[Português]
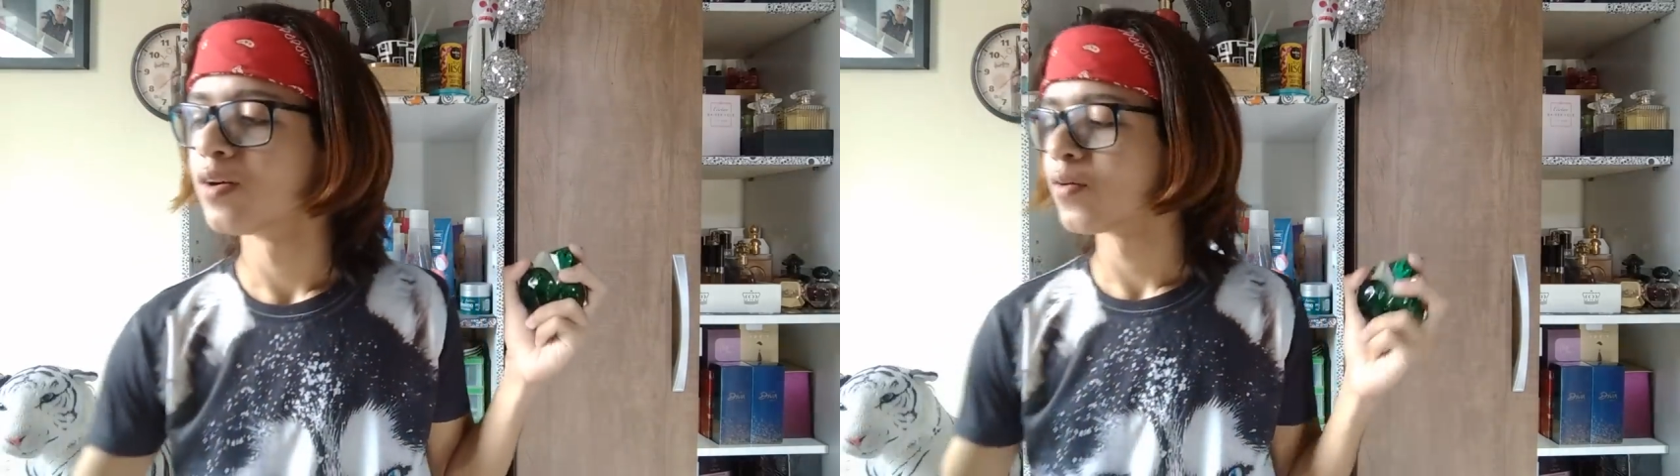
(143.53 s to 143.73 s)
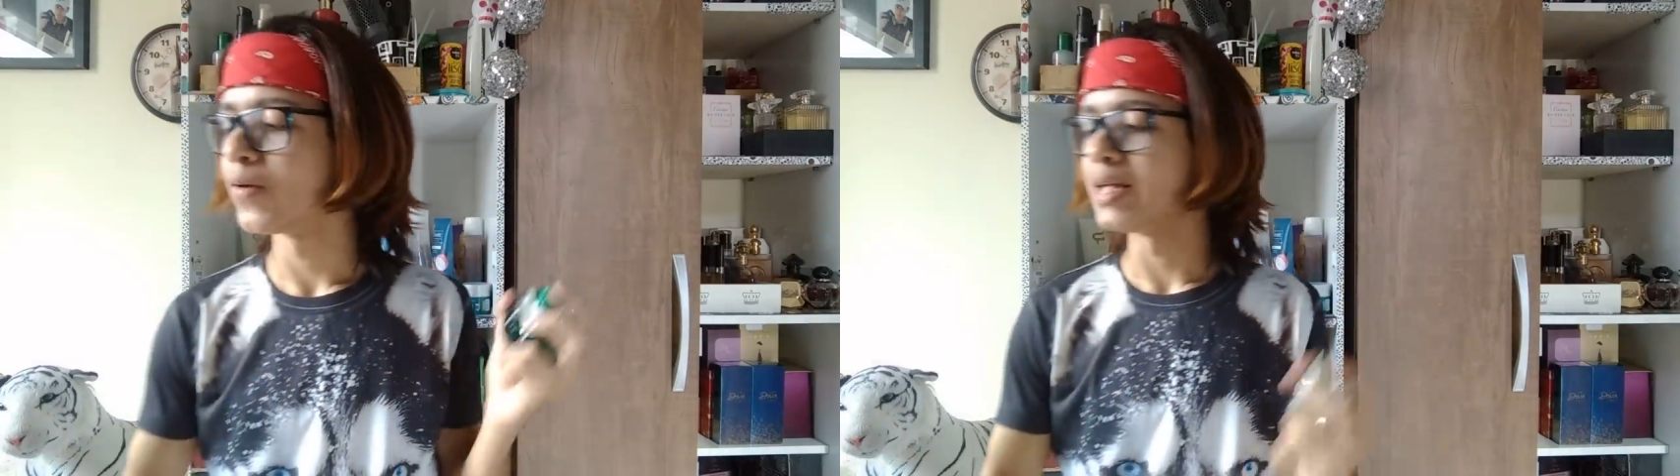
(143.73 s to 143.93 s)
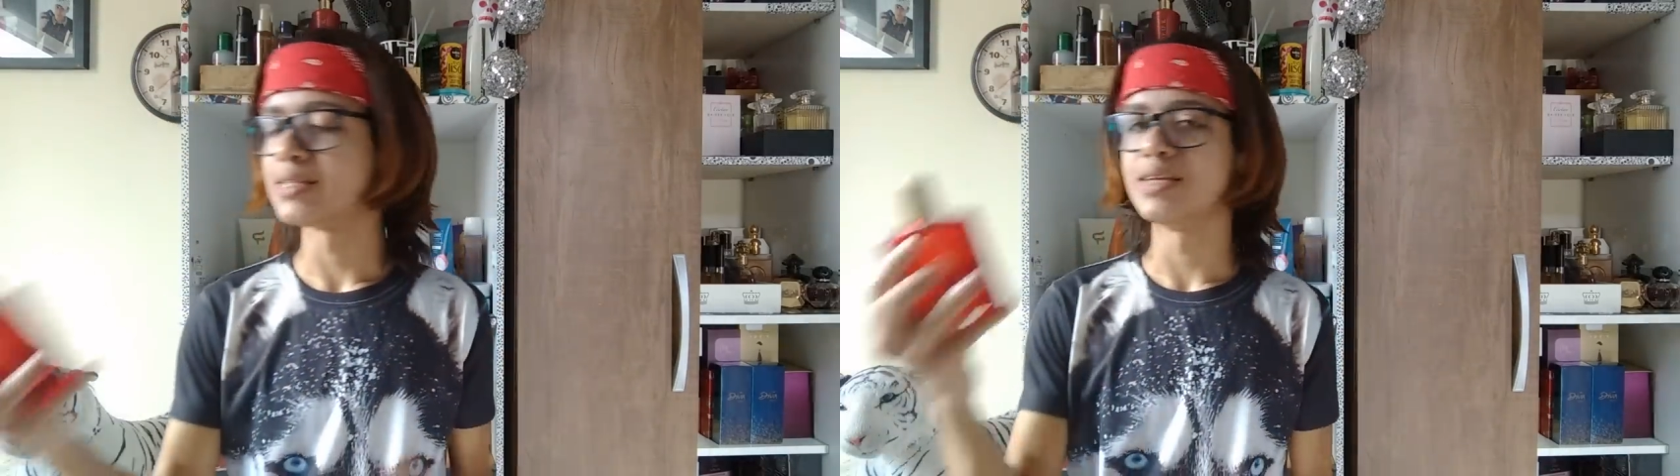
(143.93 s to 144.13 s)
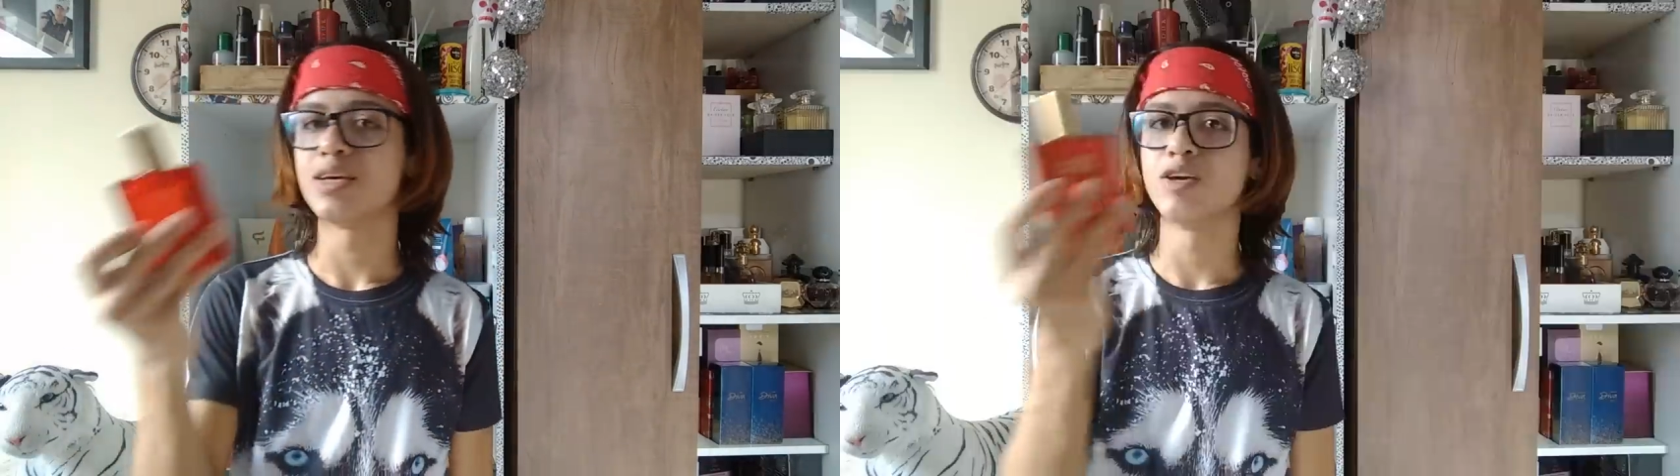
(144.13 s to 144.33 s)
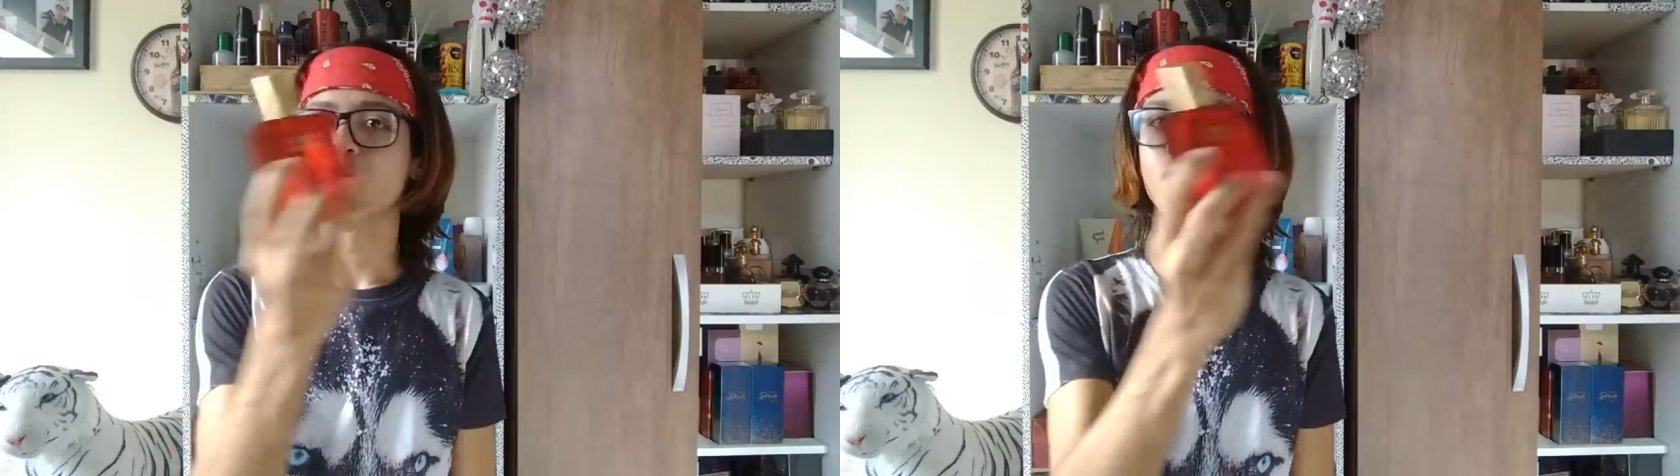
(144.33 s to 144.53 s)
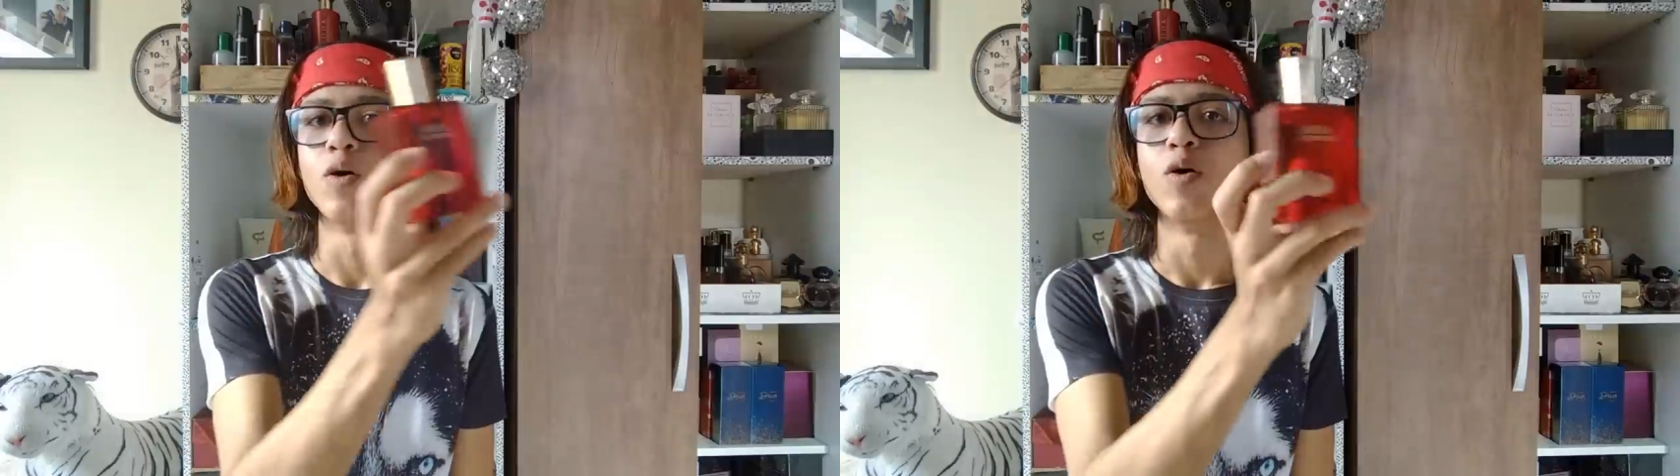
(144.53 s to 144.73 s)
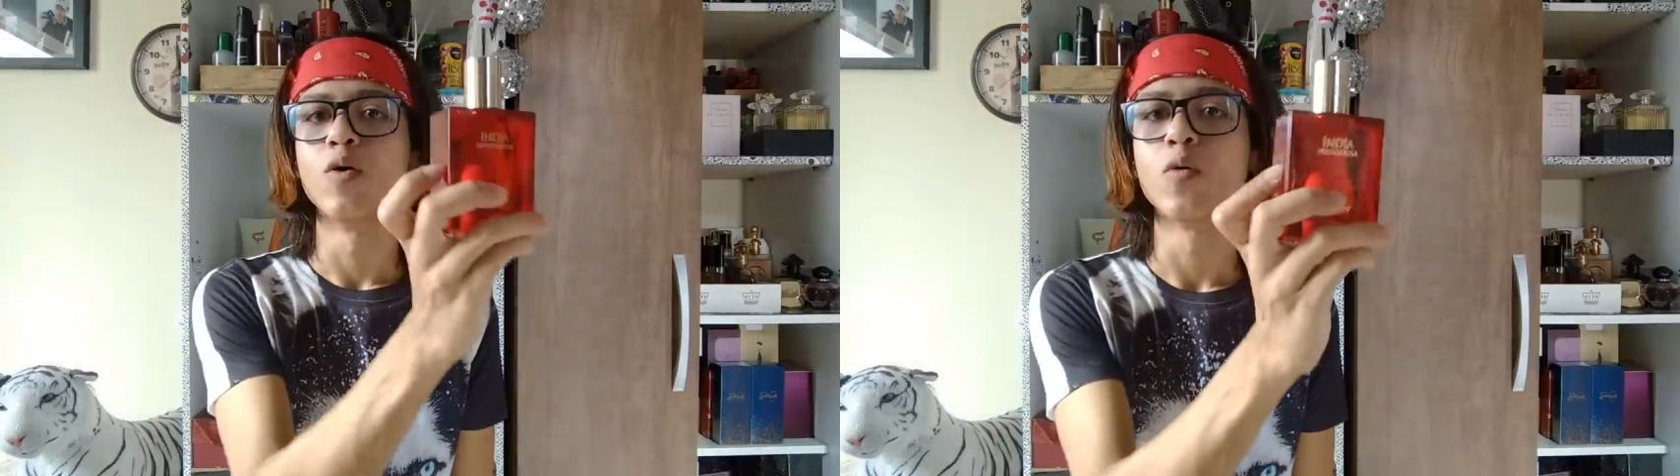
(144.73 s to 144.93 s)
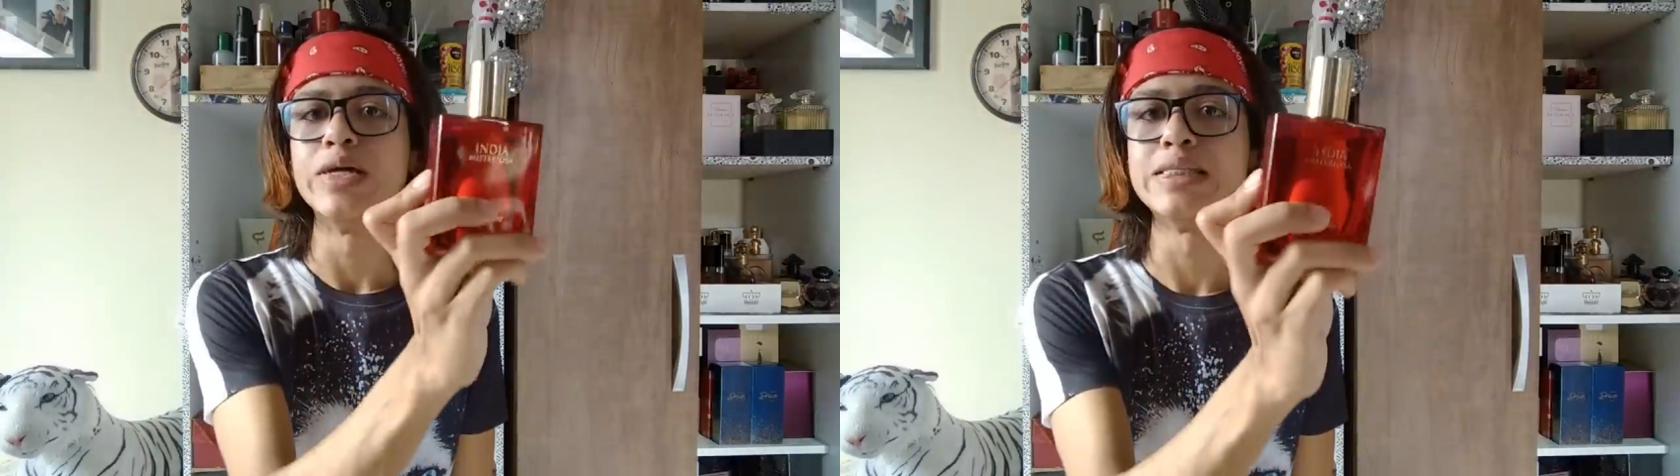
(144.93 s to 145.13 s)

Com esse daqui, ó. Com